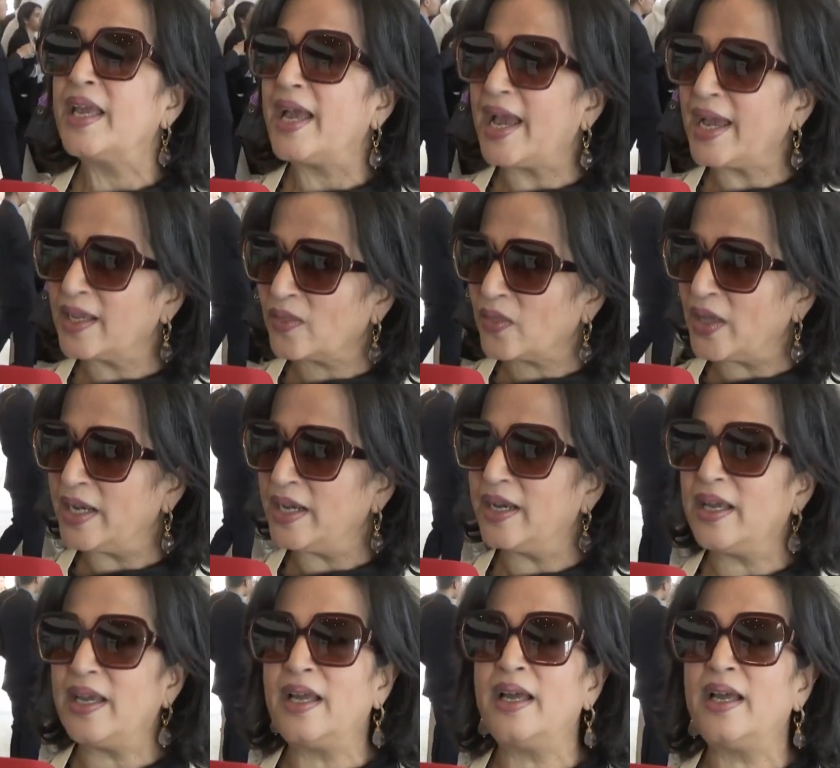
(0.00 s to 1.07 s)
ايضا
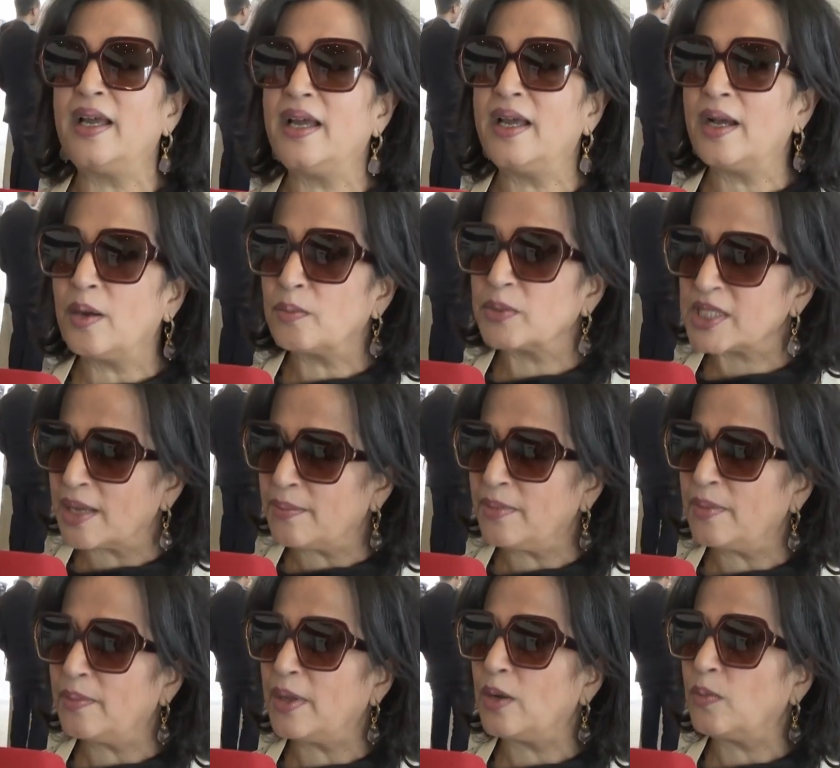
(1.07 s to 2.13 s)
آه،
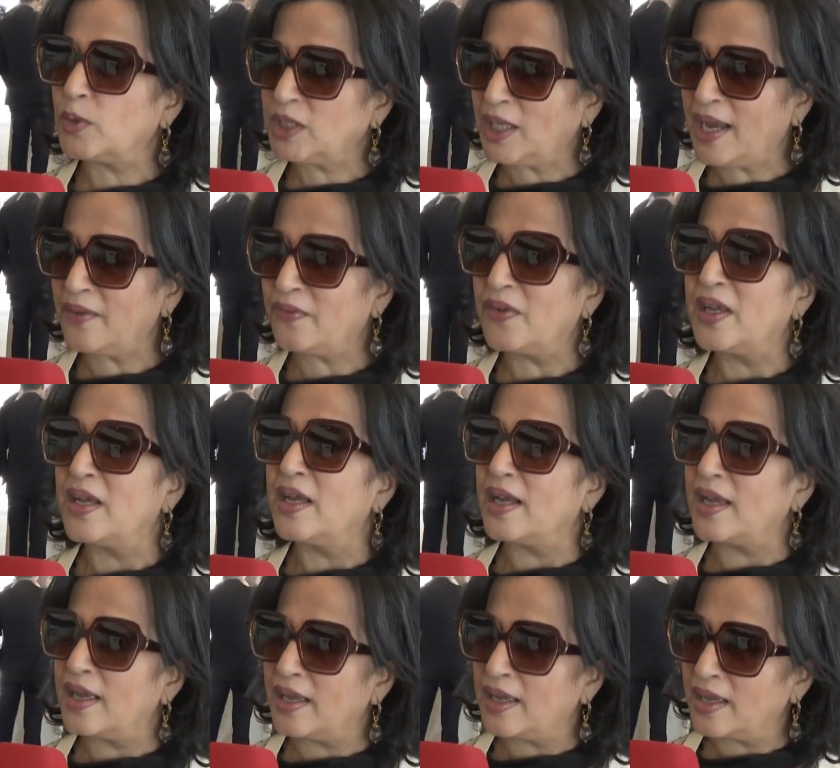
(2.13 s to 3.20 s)
مصمم المتحف
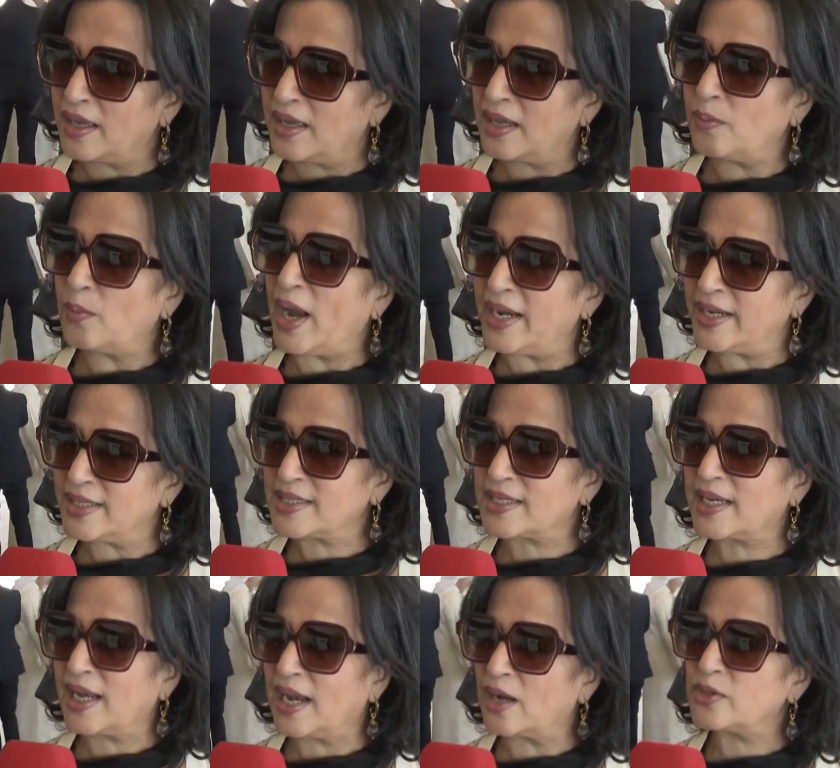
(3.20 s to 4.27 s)
آه، المهندس
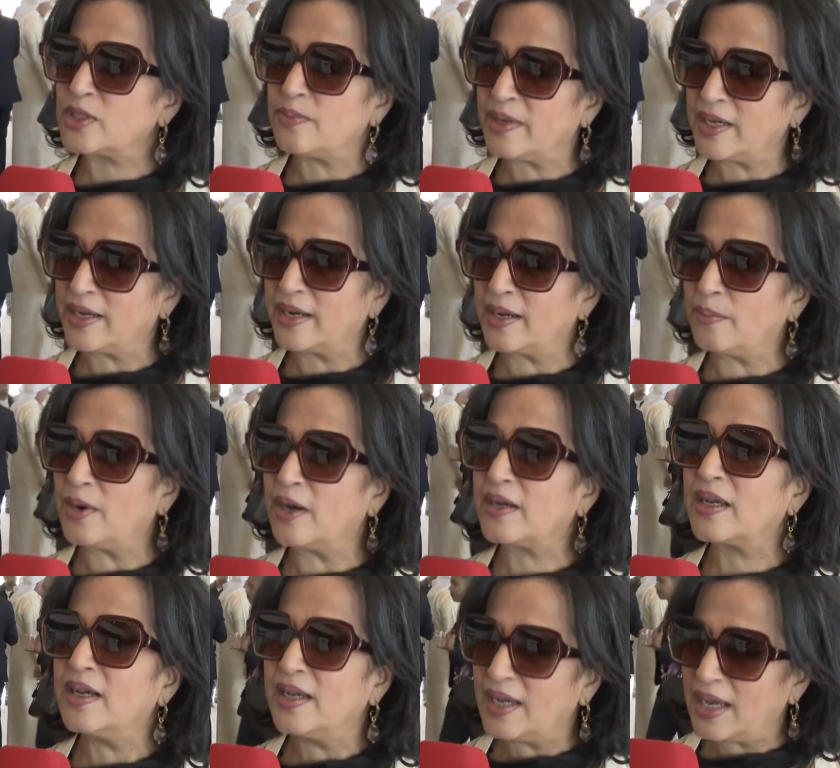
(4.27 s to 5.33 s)
كلاوس من الدنمارك
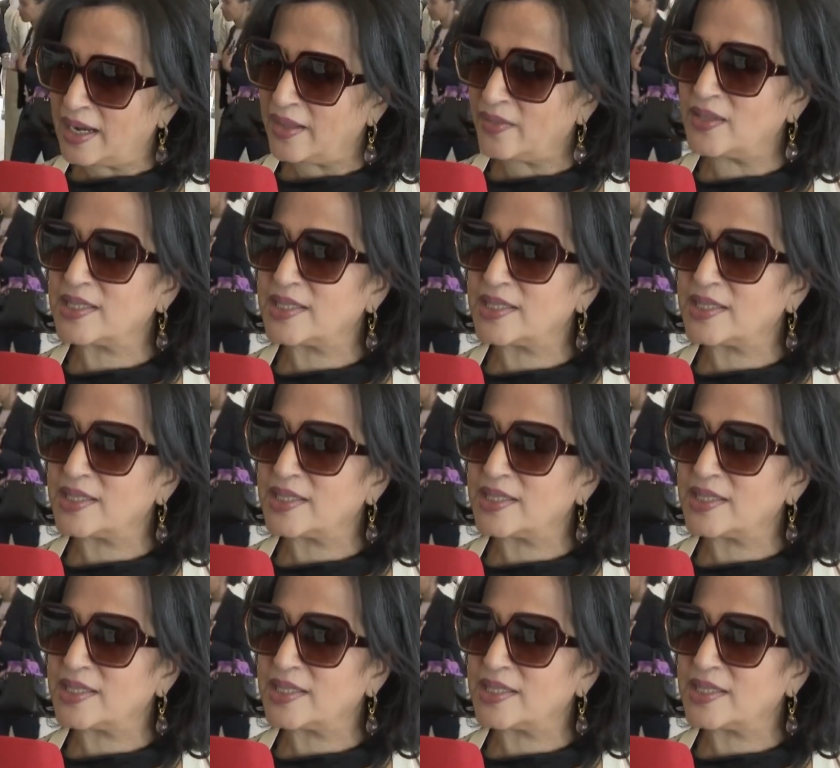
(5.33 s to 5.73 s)
الذي